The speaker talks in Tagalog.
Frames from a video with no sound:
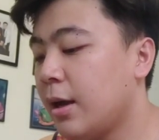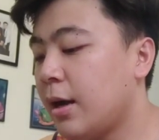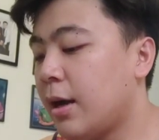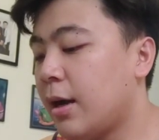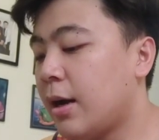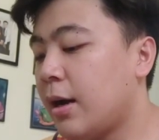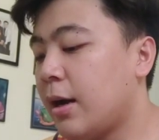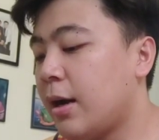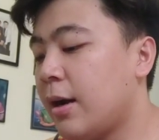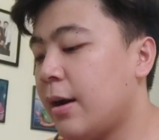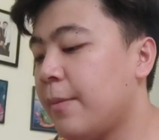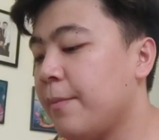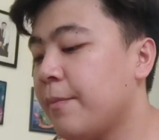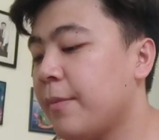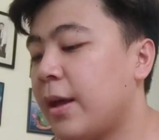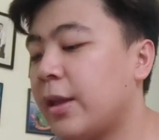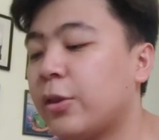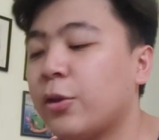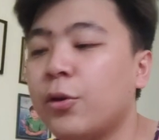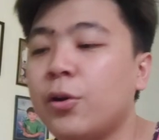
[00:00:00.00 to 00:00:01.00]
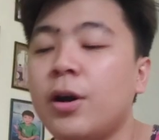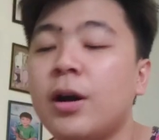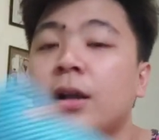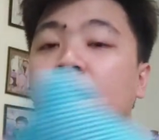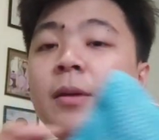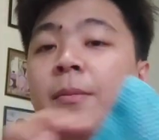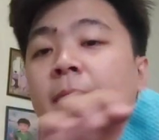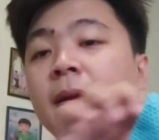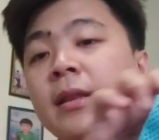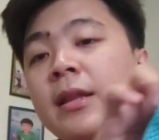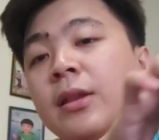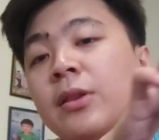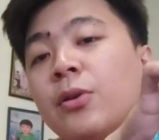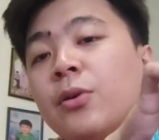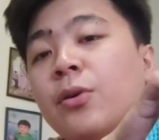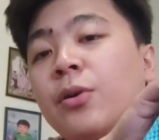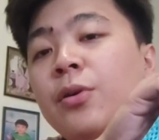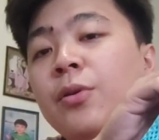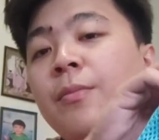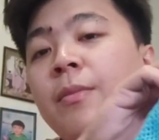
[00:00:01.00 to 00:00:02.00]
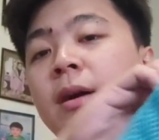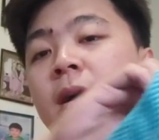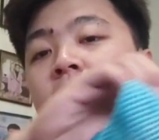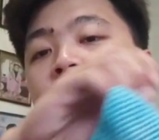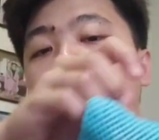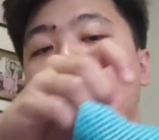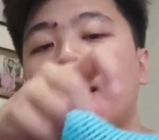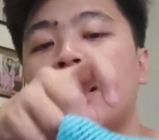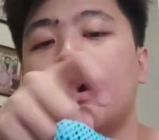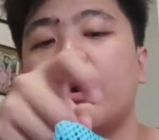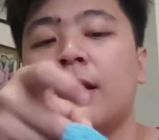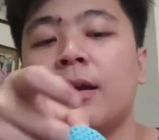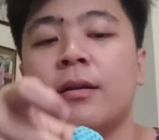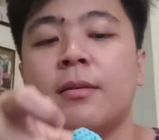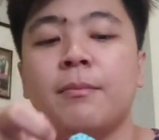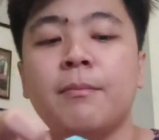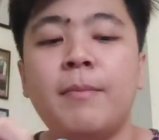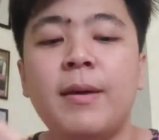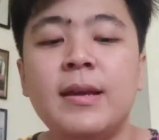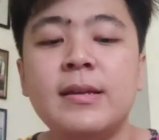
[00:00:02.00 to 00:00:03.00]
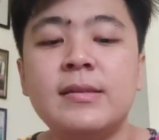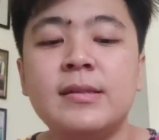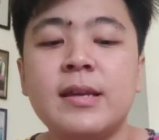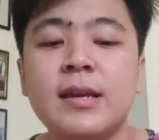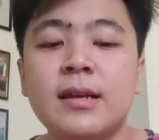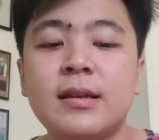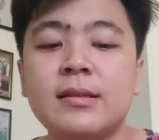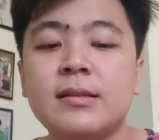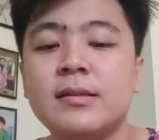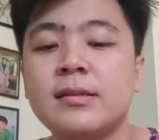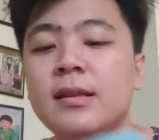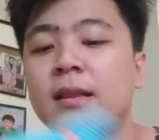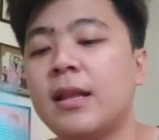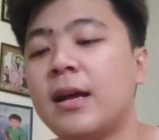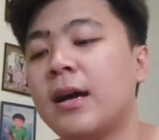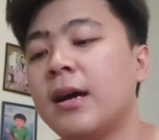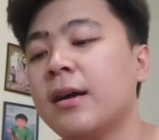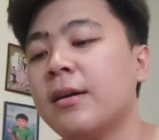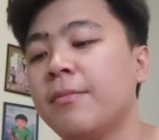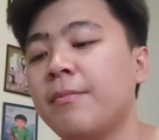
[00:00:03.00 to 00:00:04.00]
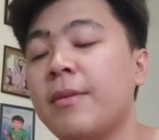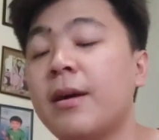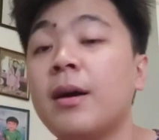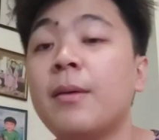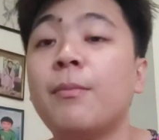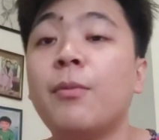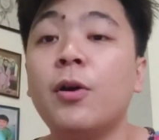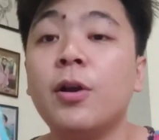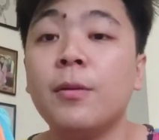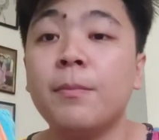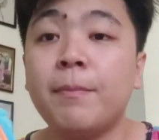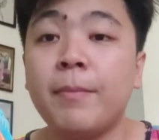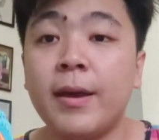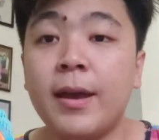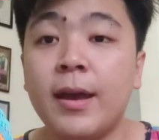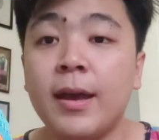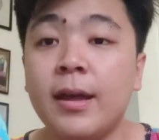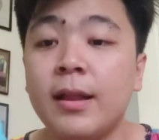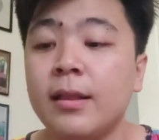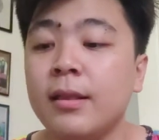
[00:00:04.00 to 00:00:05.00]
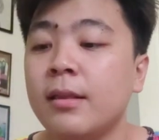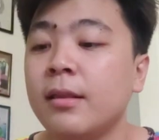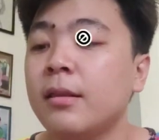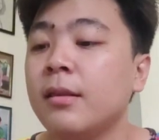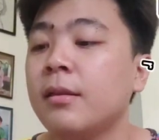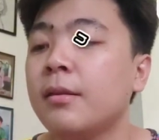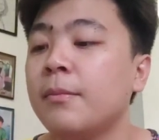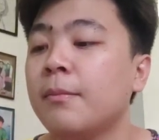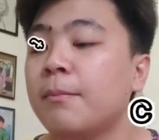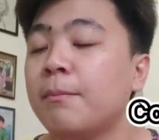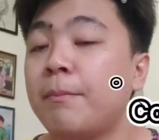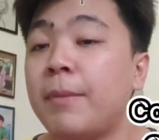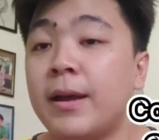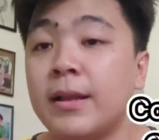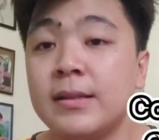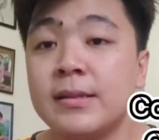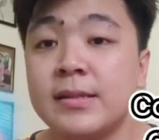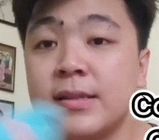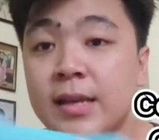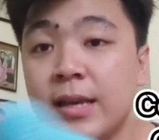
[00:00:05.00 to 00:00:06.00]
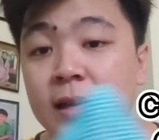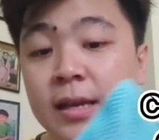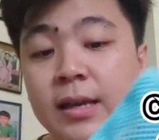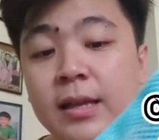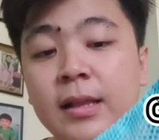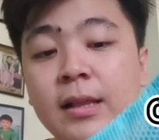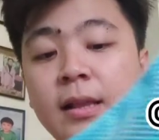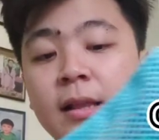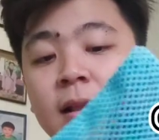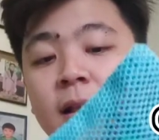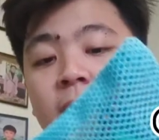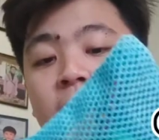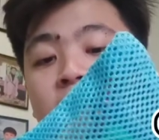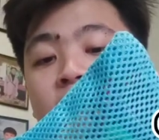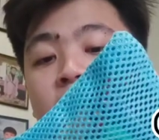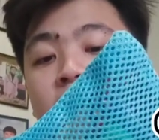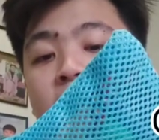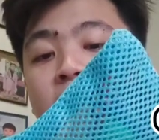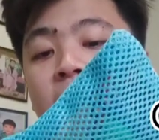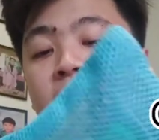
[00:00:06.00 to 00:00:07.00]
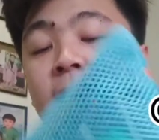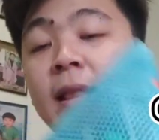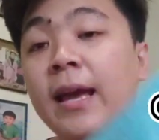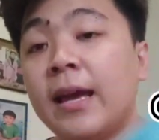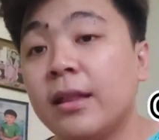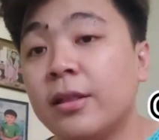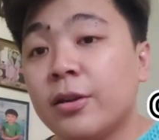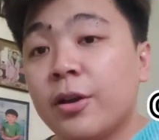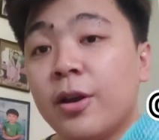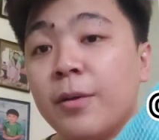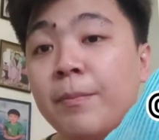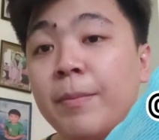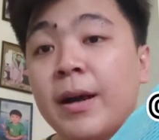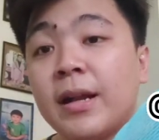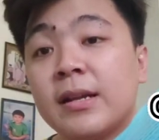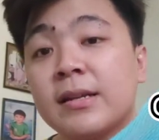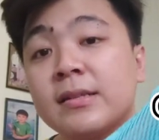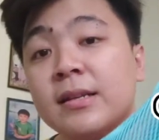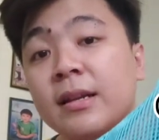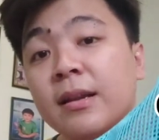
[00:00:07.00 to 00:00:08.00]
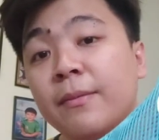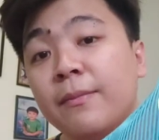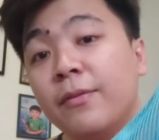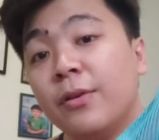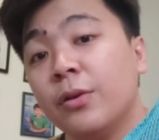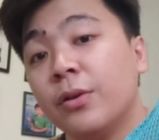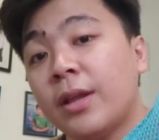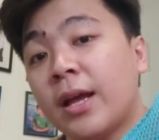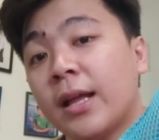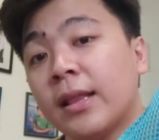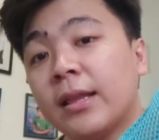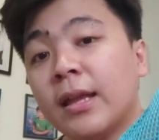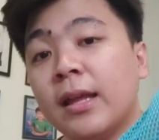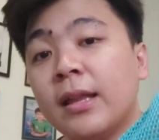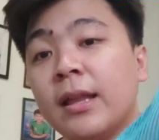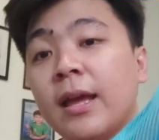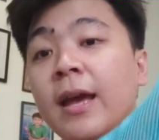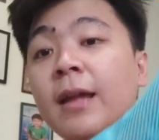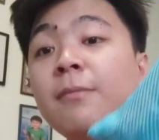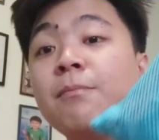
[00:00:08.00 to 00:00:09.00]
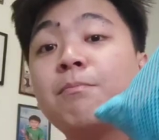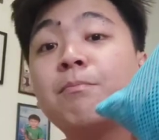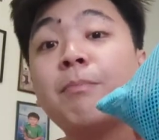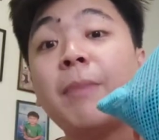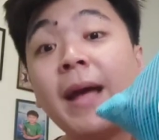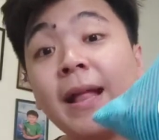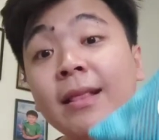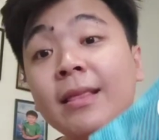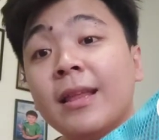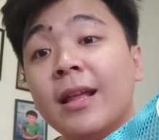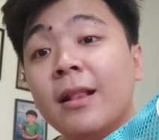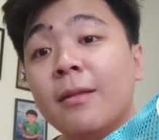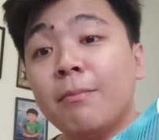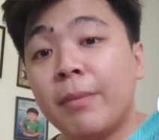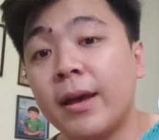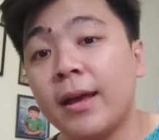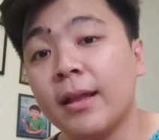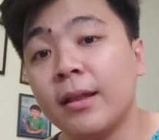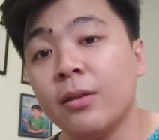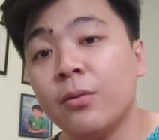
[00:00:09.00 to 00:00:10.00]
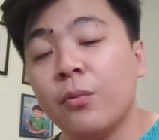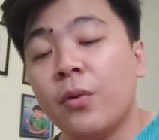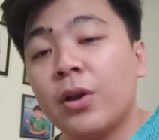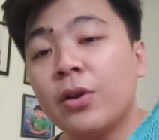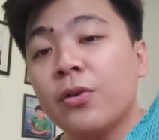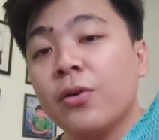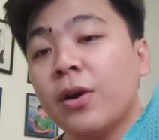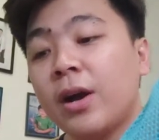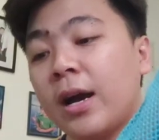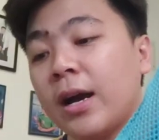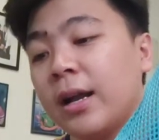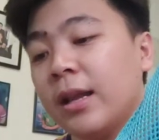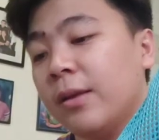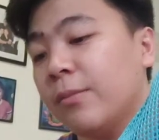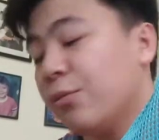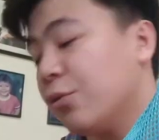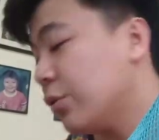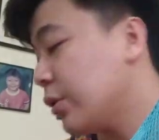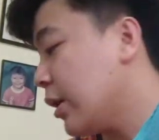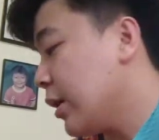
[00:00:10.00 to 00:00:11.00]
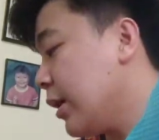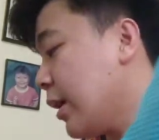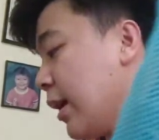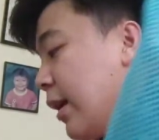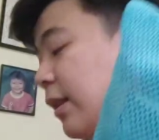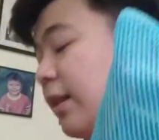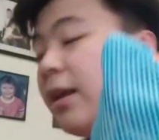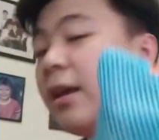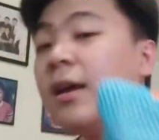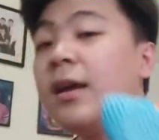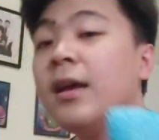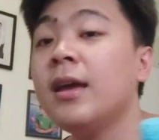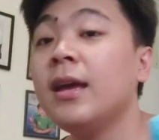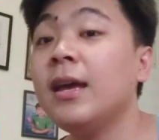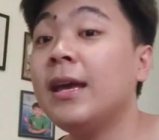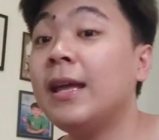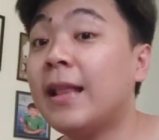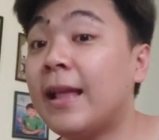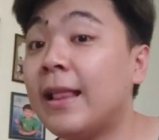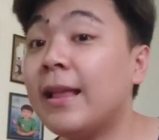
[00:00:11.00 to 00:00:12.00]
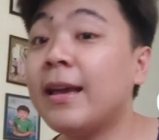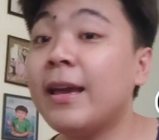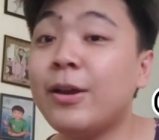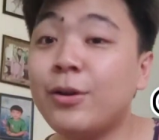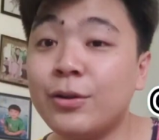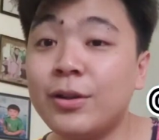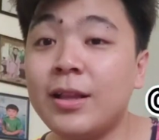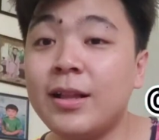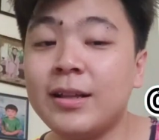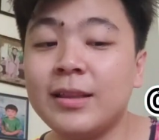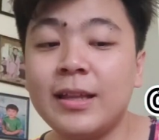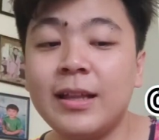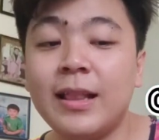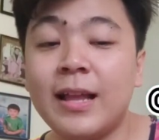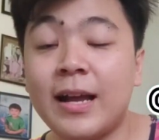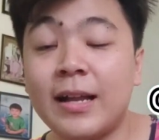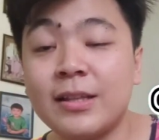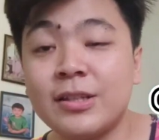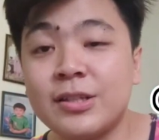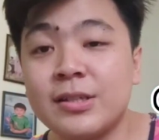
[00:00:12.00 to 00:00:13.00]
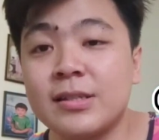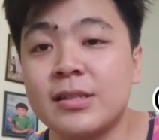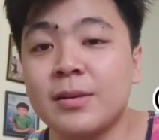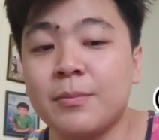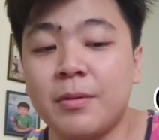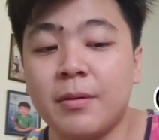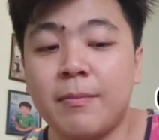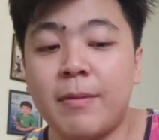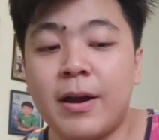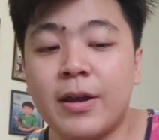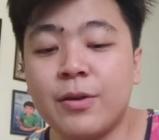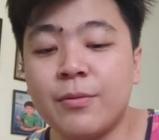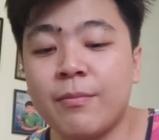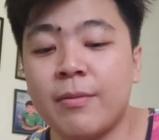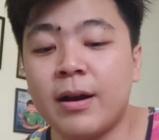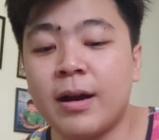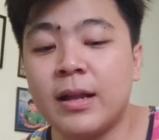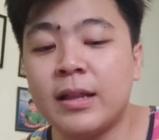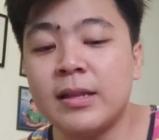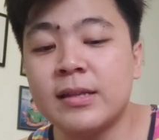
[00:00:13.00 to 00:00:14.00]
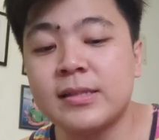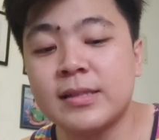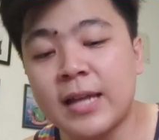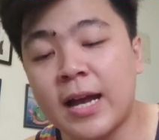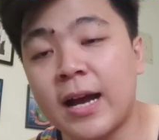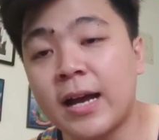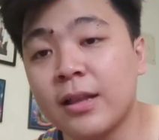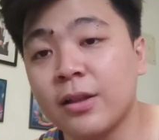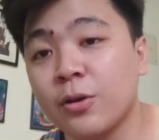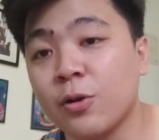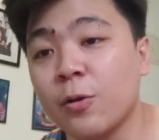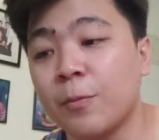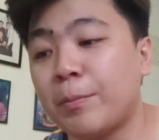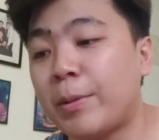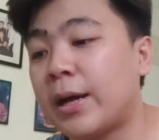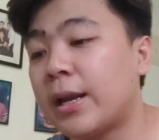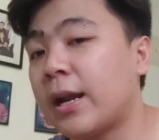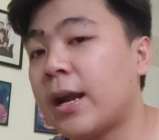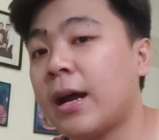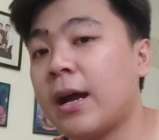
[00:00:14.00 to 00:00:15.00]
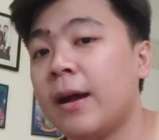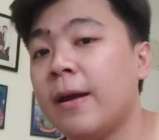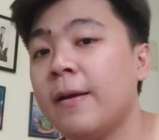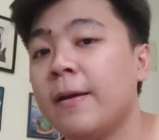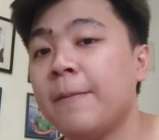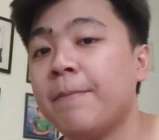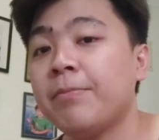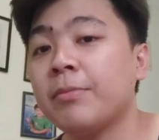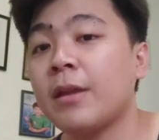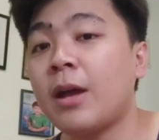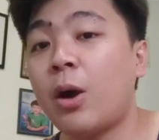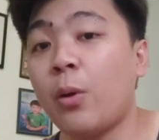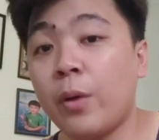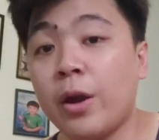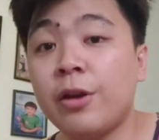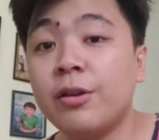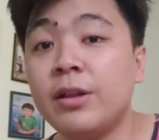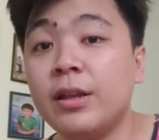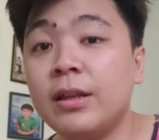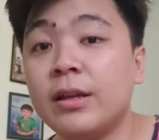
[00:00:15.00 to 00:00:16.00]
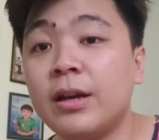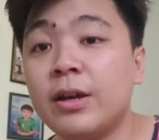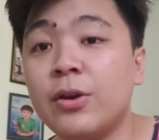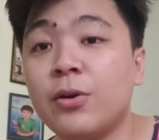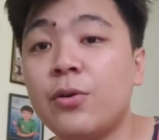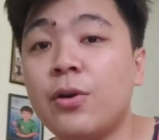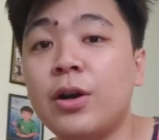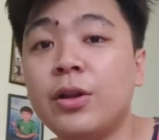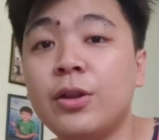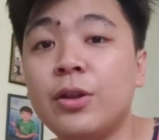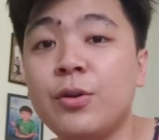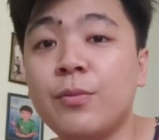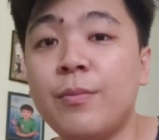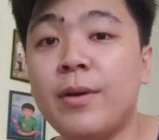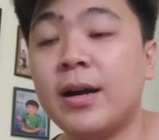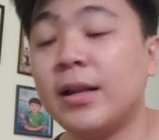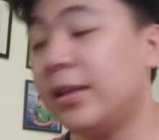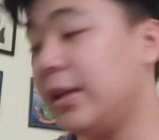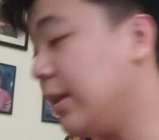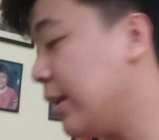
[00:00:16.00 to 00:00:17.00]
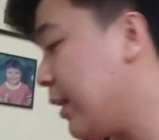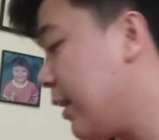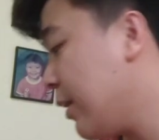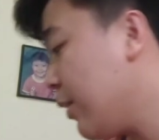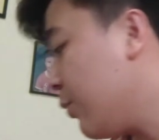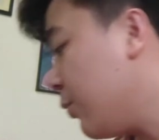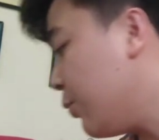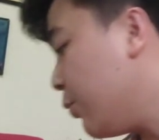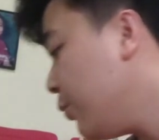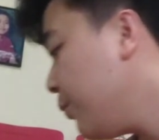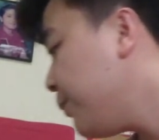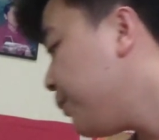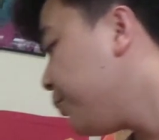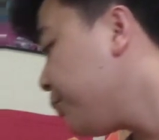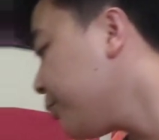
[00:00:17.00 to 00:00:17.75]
Um, ito, ang laman nito, yung mga basics lang. Mga ballpen, pencil, highlighter para sa review natin. And pentel pen. Huwag nyo kakalimutan yan. Ilalagay ko na lang din lahat dyan sa baba yung mga listahan ko para aware din kayo kung ano yung mga dinala ko.